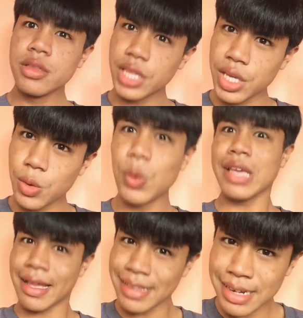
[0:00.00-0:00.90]
นิวอ
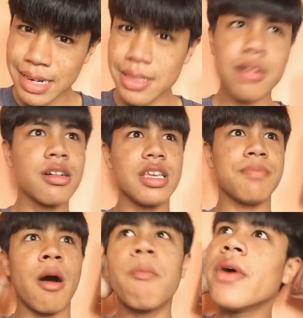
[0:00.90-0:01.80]
ย่าดื้อแล้วคืออี
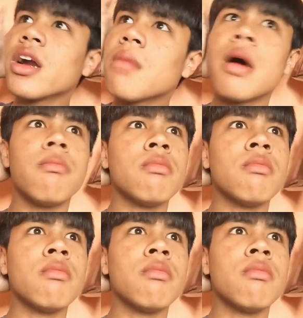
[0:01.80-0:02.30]
เป่าเป้ยก็แบบ